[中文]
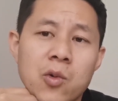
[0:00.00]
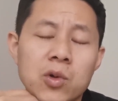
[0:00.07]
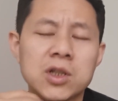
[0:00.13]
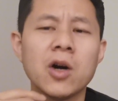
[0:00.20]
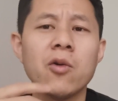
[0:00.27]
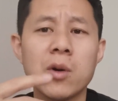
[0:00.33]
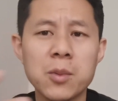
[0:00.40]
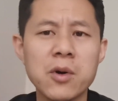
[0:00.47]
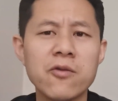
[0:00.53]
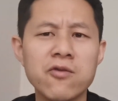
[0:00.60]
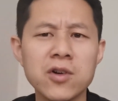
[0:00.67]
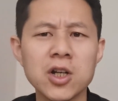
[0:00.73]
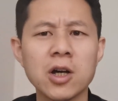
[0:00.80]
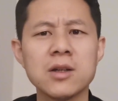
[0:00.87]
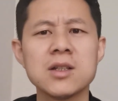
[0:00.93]
我当我们
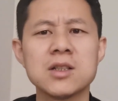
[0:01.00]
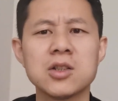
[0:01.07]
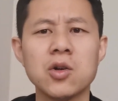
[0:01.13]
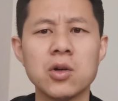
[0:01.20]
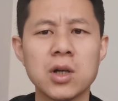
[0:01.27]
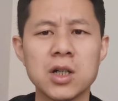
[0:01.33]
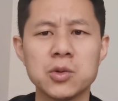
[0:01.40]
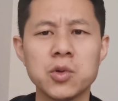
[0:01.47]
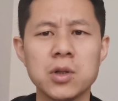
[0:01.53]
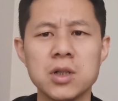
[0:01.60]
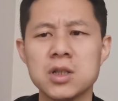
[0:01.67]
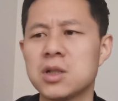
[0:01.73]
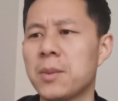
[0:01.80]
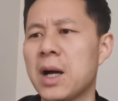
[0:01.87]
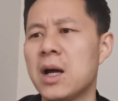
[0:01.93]
无聊的时候，很多
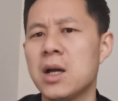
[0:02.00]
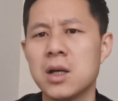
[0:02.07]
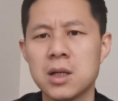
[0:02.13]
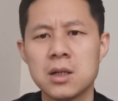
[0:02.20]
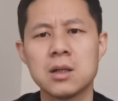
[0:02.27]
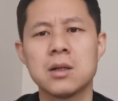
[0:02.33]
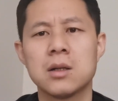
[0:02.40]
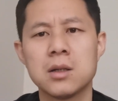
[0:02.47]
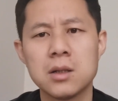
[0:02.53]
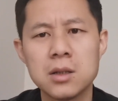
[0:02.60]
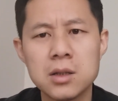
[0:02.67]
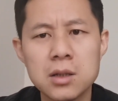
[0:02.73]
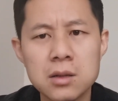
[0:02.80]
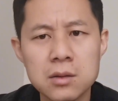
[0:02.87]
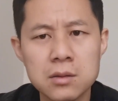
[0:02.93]
人什么，
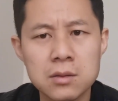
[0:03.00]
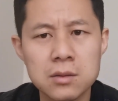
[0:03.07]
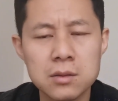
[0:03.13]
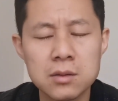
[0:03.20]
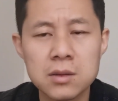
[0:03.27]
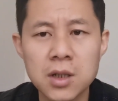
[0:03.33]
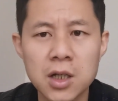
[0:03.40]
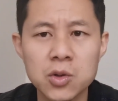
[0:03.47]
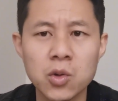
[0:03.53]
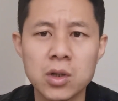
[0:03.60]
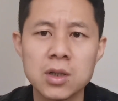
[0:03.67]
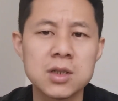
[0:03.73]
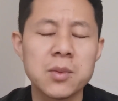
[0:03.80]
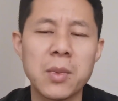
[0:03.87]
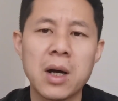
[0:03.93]
很
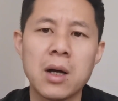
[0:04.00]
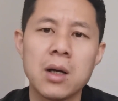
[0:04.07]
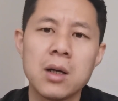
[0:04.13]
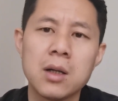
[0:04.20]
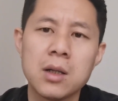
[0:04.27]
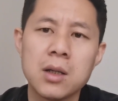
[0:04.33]
多人什么，